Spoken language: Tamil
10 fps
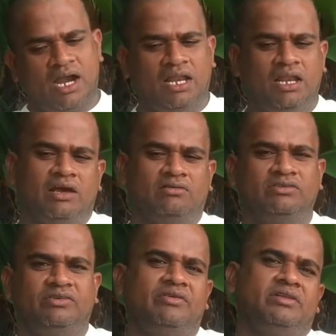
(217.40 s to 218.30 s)
காலையில் நான்
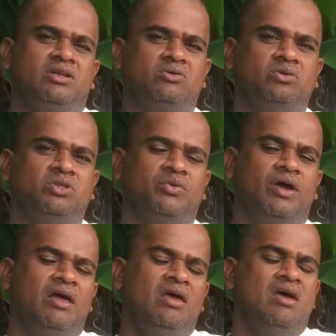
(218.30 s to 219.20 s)
வந்து வெறு வயிற்றில்
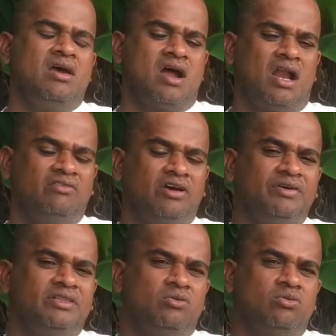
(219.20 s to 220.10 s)
கொடுத்துருவேன் காலையில்
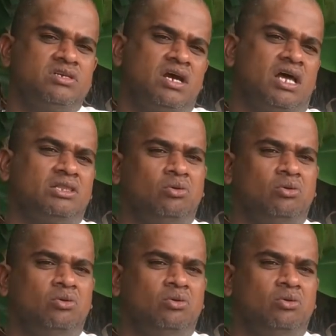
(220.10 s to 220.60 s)
வெறு வயிற்றில் குடித்தா